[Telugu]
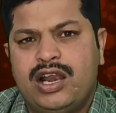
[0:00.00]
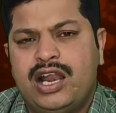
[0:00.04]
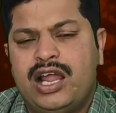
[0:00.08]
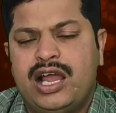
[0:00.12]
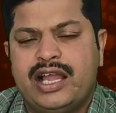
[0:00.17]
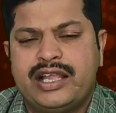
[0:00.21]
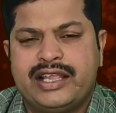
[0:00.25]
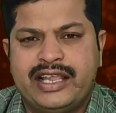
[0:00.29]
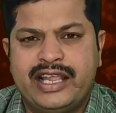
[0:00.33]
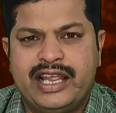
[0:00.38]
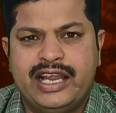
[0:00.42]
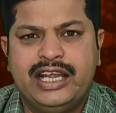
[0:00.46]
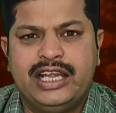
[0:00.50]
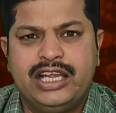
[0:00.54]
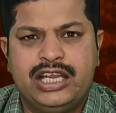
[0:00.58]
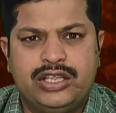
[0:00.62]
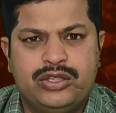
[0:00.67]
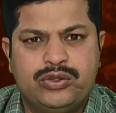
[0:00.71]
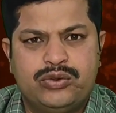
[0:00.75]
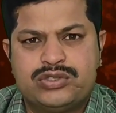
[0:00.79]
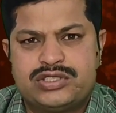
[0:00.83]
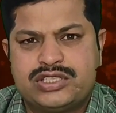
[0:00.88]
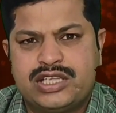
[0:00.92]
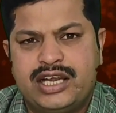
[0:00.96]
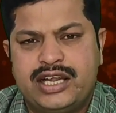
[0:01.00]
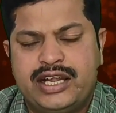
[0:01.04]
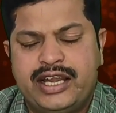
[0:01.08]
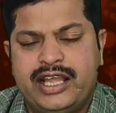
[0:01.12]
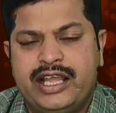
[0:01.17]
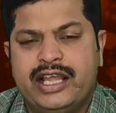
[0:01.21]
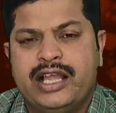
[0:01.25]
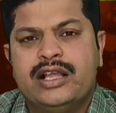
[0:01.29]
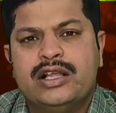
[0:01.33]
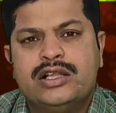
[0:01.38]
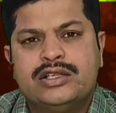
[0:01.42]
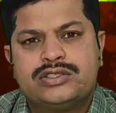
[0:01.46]
వల్ల ఏంటి యూస్ అంటే
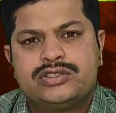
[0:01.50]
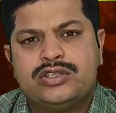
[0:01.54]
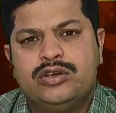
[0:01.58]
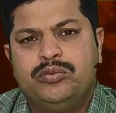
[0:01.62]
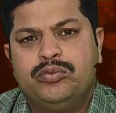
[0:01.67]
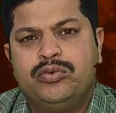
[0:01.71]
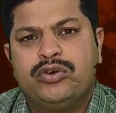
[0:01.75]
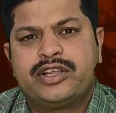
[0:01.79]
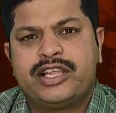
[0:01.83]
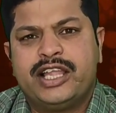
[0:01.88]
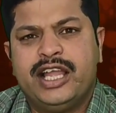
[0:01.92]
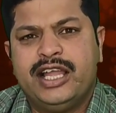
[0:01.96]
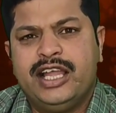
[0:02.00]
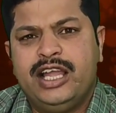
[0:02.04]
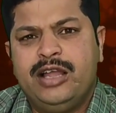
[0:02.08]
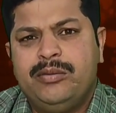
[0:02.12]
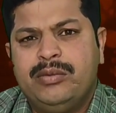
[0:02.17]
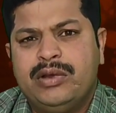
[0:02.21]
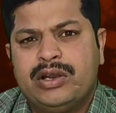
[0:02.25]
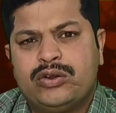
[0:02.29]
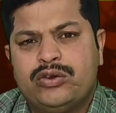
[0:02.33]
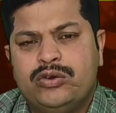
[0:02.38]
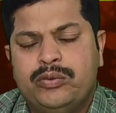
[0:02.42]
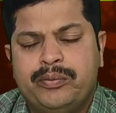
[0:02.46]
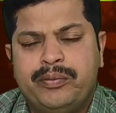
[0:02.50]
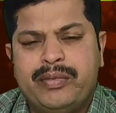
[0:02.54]
సో ముఖ్యంగా మనకు